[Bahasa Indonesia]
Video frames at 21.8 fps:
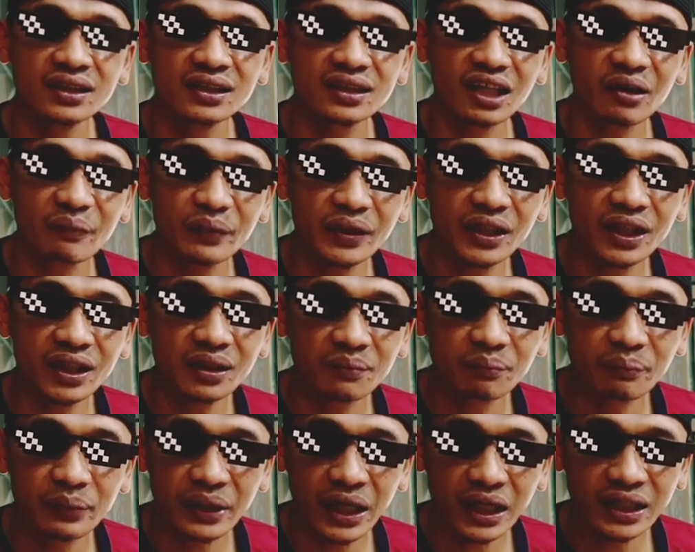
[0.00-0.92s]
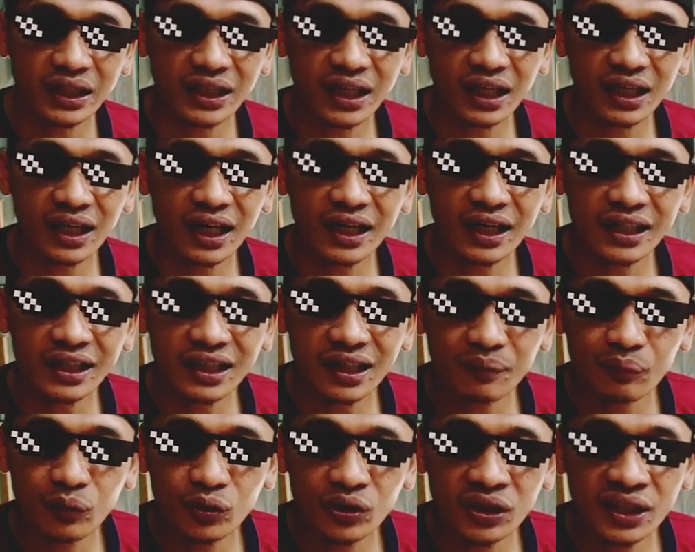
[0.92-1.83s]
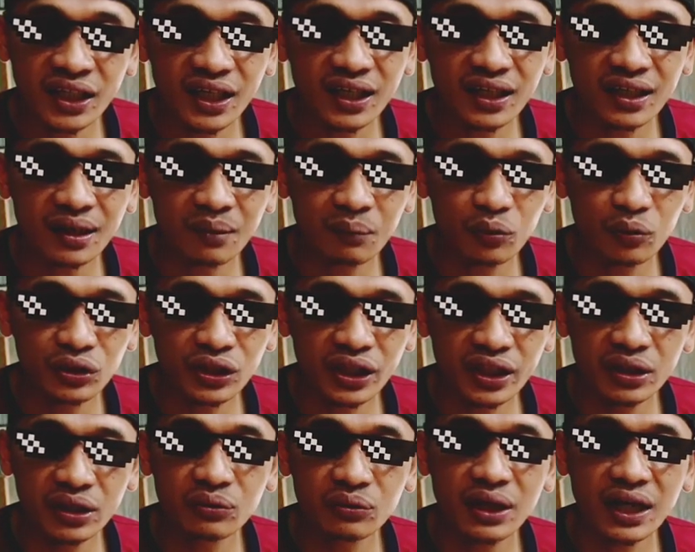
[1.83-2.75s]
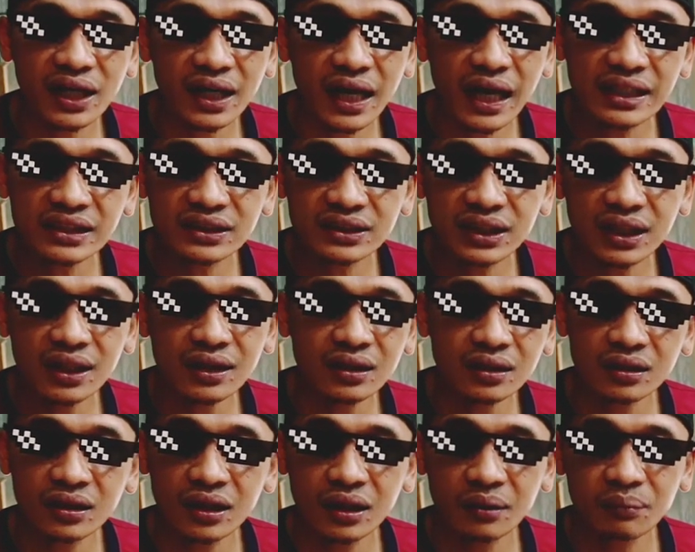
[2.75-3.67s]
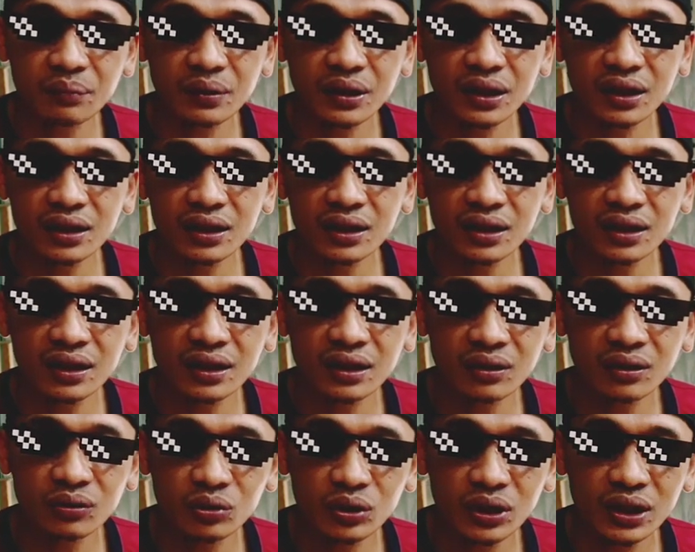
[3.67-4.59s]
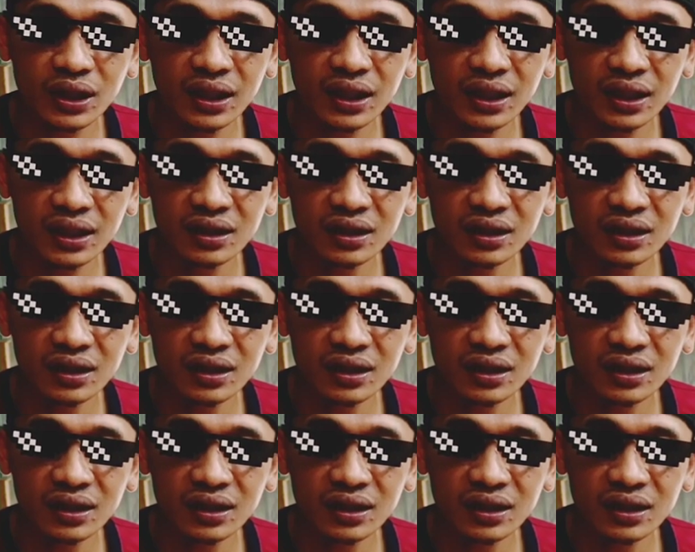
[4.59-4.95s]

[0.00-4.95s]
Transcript: Tapi perhatikan lagi rambutnya, rambutnya ini udah kasar apa udah